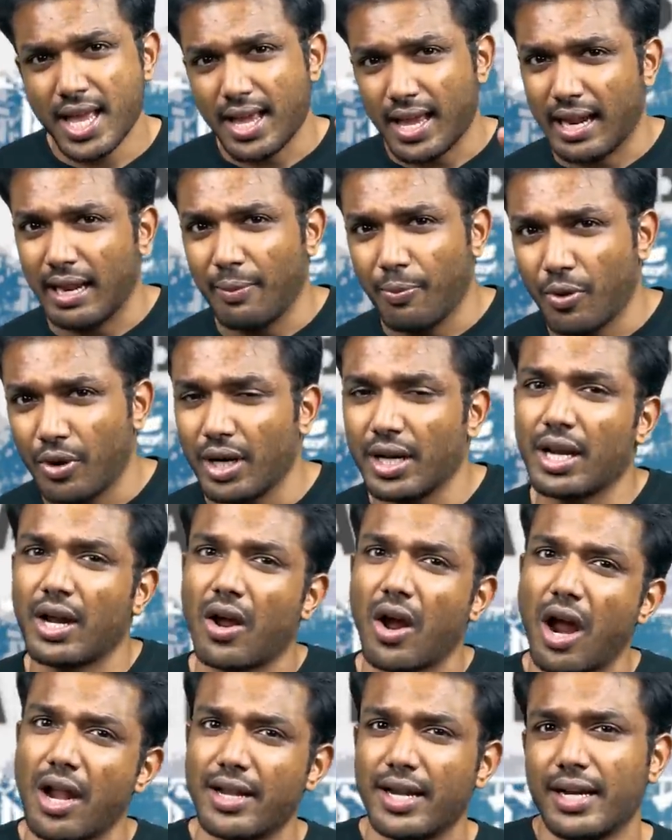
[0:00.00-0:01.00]
వెళ్ళిపోండి నా
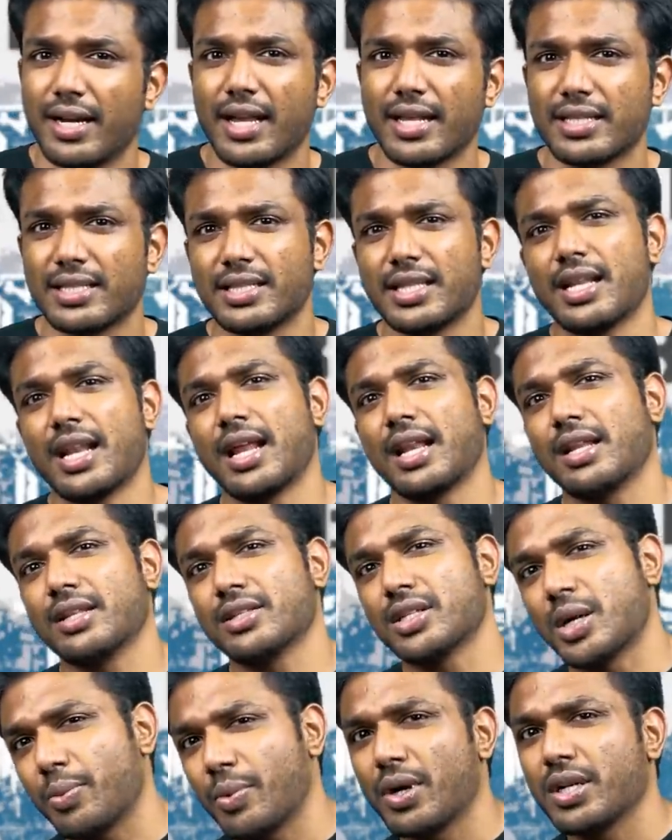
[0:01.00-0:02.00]
కాంటెంట్ నచ్చితే నన్ను
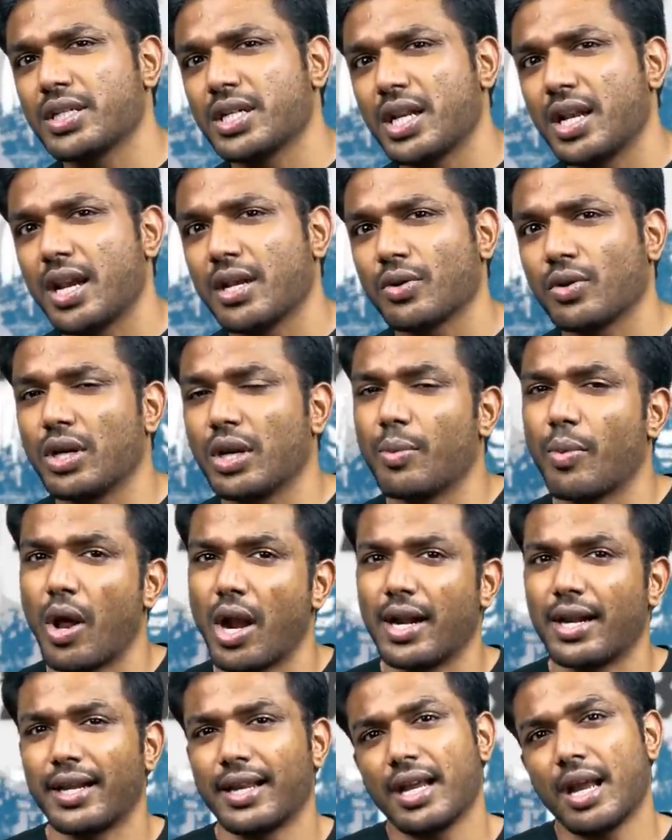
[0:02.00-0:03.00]
సపోర్ట్ చేయాలి అనుకుంటే
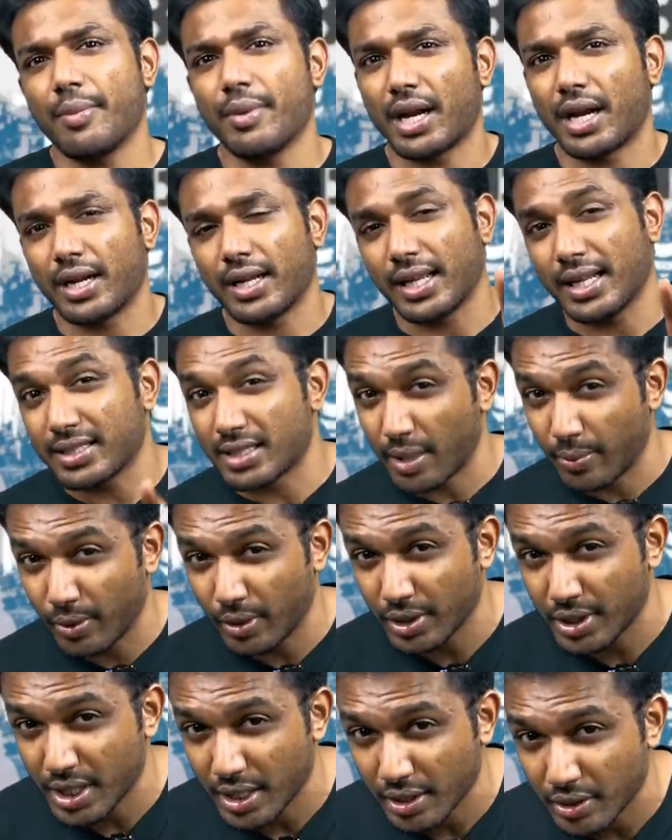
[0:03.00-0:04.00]
మానిటరీగా మీరు అక్కడికి వెళ్ళి
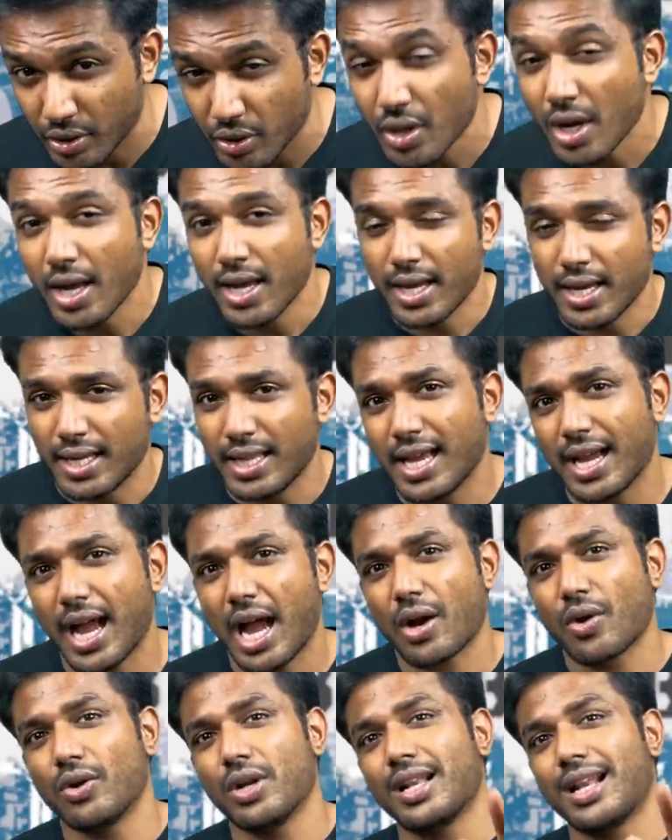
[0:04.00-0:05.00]
సపోర్ట్ చేయొచ్చు ఇదే
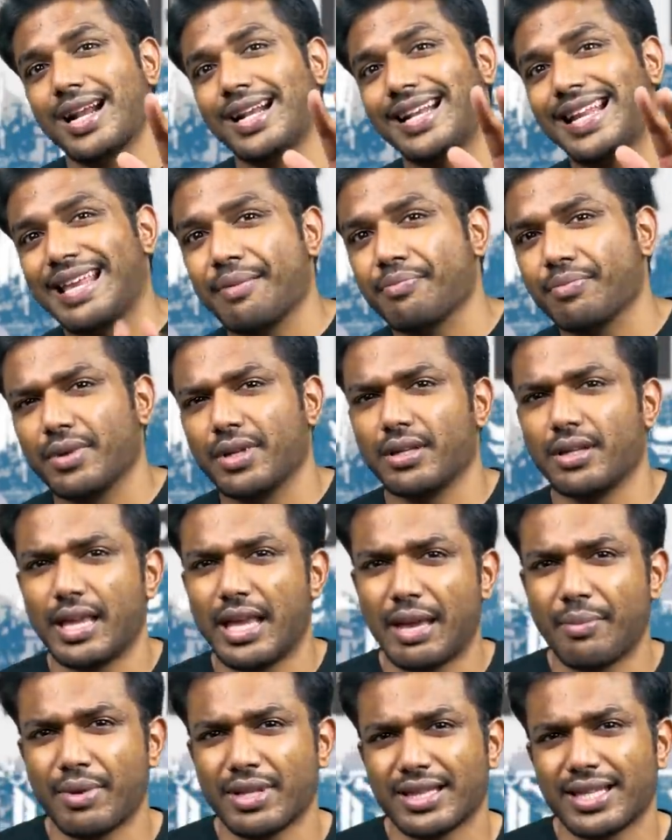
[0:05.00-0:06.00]
కాకుండా నా టీమ్
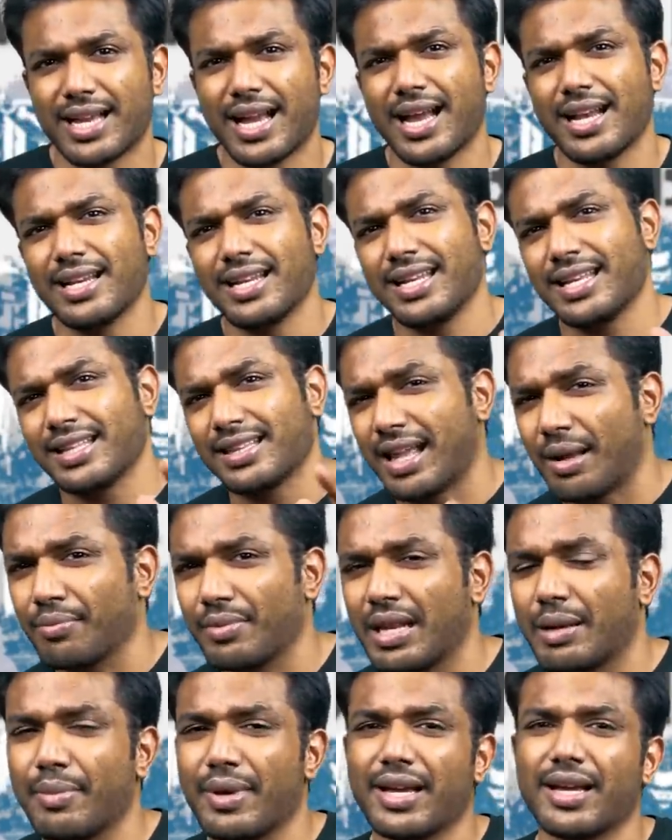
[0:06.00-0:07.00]
హేమంత్ కానీ
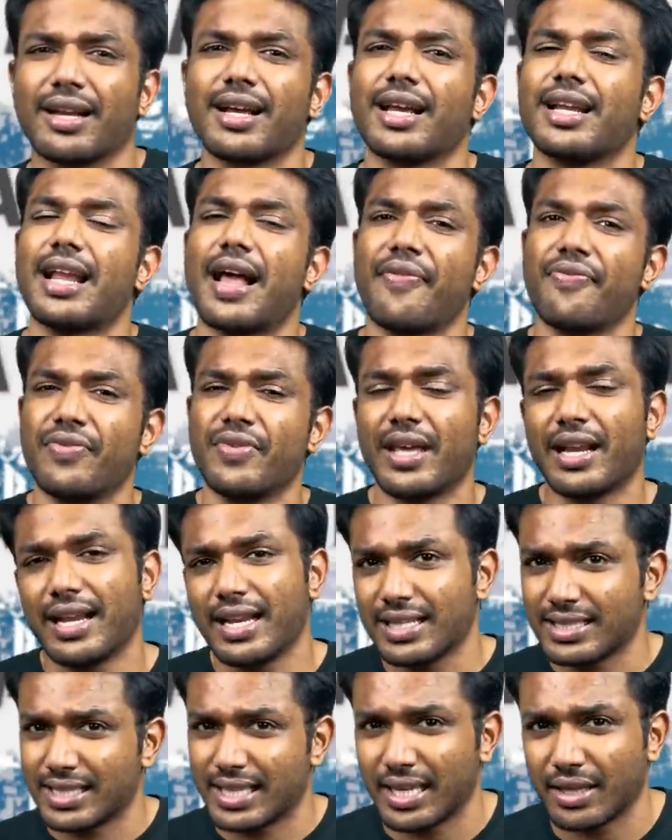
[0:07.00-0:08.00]
తమ్నేల్ మేకర్ కానీ అందరి
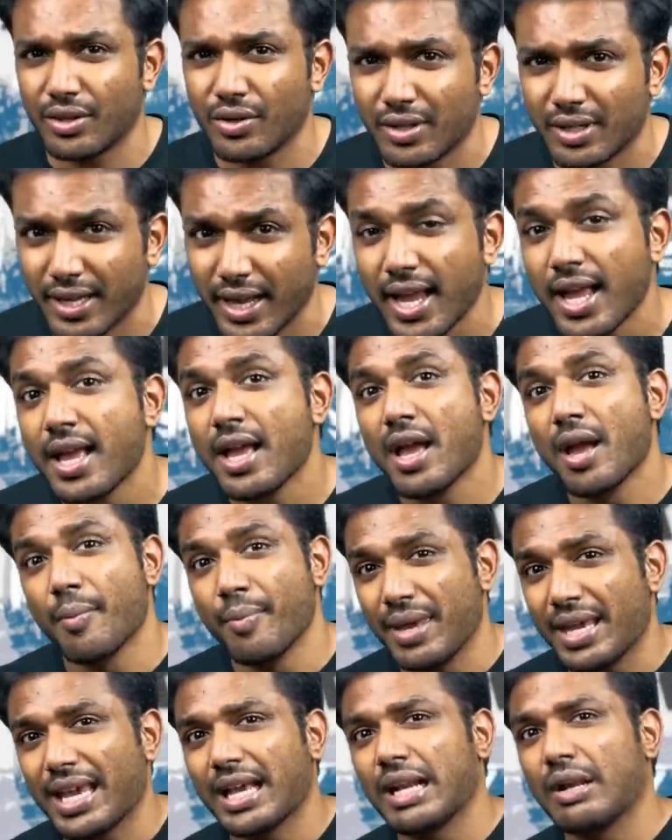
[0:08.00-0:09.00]
లింక్స్ కింద ఉంటాయి
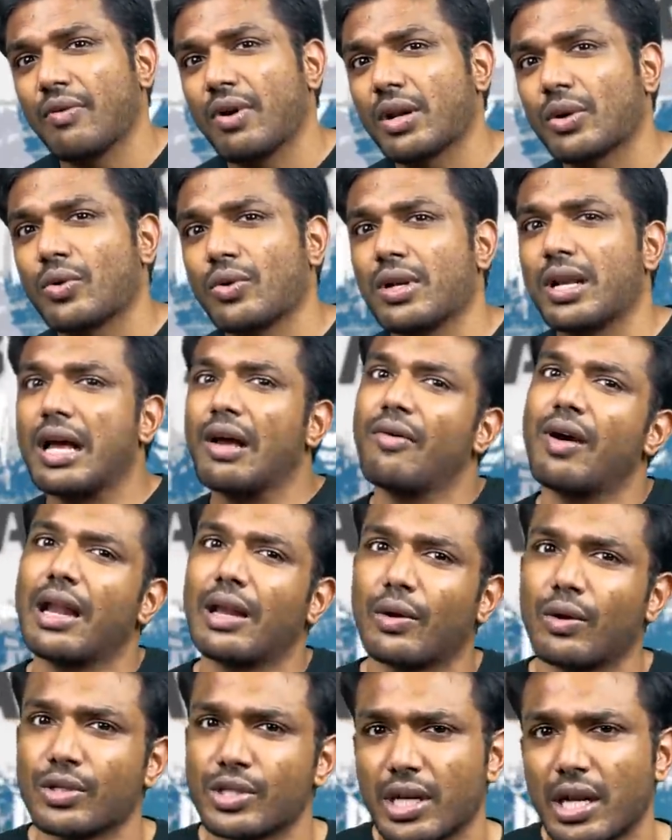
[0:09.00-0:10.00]
మీకు ఏమైనా వర్క్ ఉన్నా
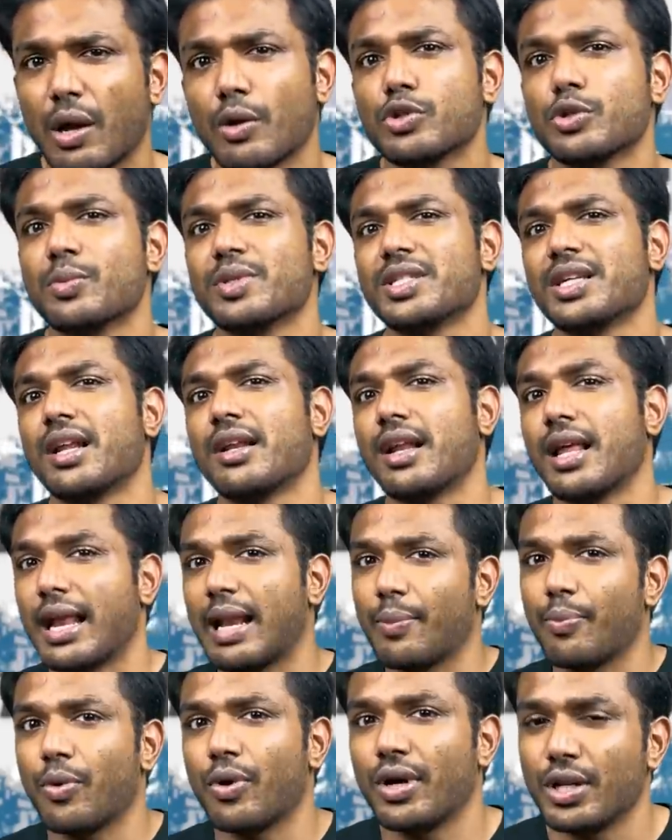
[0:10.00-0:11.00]
వాళ్ళు కొంచెం లవ్ చూపించాలన్నా
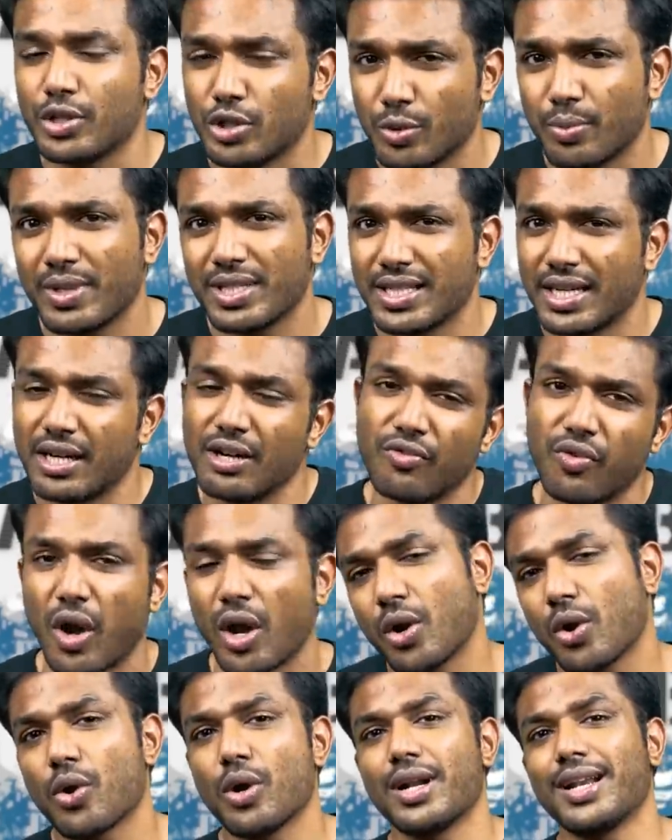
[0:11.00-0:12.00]
వెళ్ళిపోండి చూపించండి
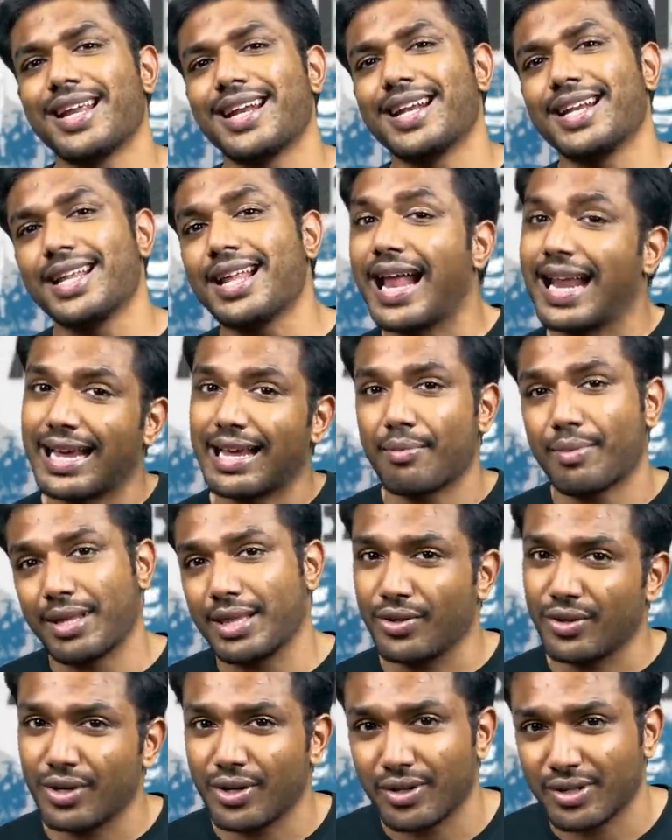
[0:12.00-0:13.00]
ఫాలో కొట్టేయండి అలాగే
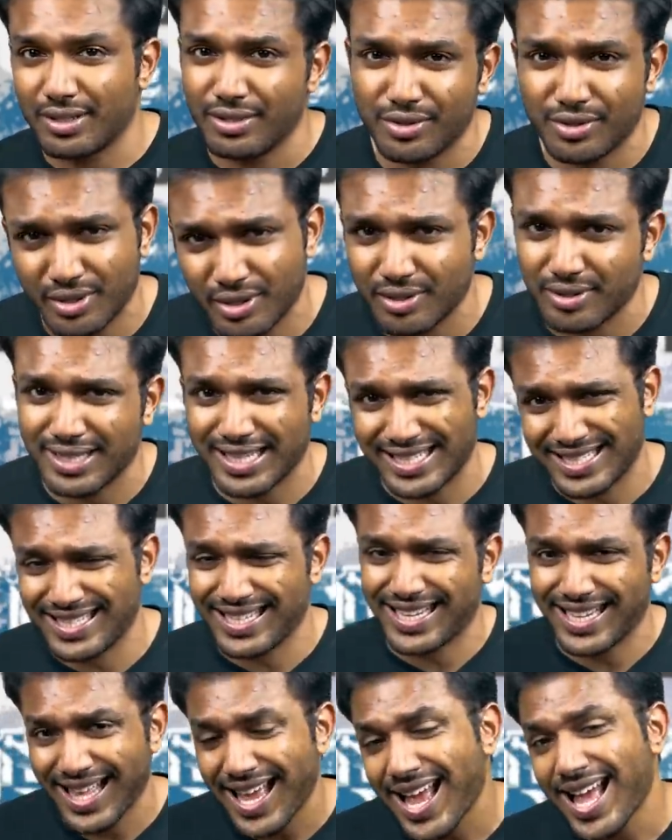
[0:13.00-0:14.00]
మంది కూడా ఉంది సో
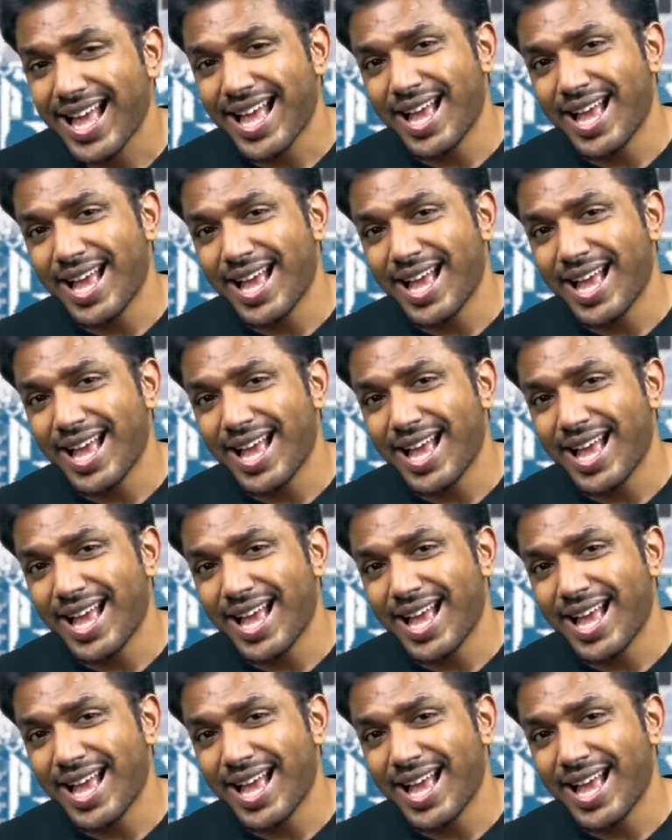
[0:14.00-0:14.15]
తెలిసిందే కదా